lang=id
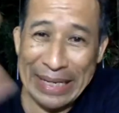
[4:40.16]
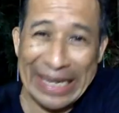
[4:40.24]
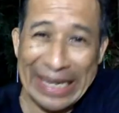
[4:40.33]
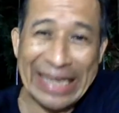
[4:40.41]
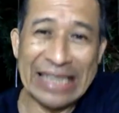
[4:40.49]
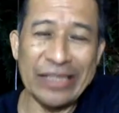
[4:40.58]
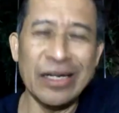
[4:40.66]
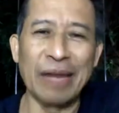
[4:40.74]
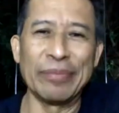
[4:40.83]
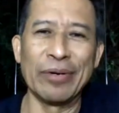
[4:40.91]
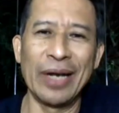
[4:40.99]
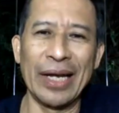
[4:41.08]
mikir aja
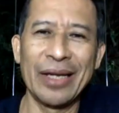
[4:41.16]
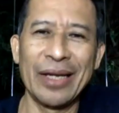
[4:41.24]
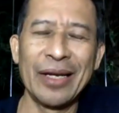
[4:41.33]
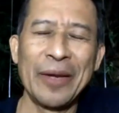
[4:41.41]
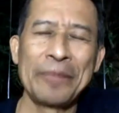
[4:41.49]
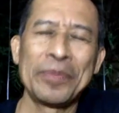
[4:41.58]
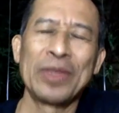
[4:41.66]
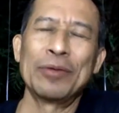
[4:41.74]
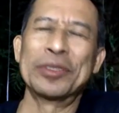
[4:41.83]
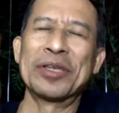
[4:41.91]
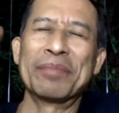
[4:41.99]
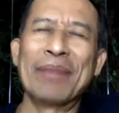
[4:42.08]
nggak boleh
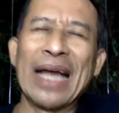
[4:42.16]
tutup